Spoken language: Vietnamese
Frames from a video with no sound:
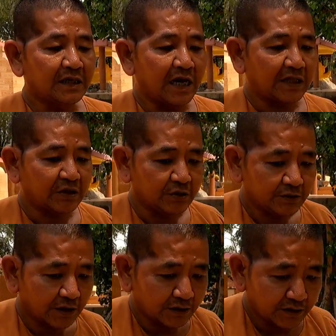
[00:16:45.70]
là
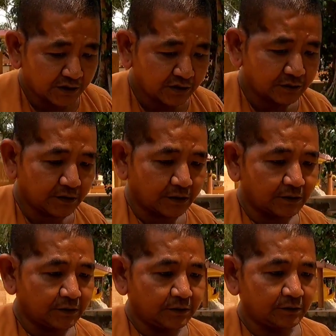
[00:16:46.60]
tượng trưng cho những
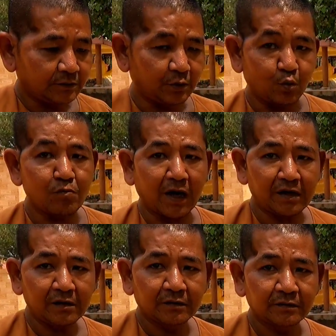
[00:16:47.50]
sự dũng
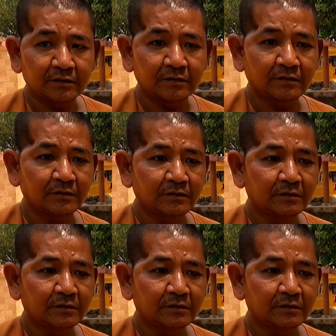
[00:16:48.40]
mãnh dạ.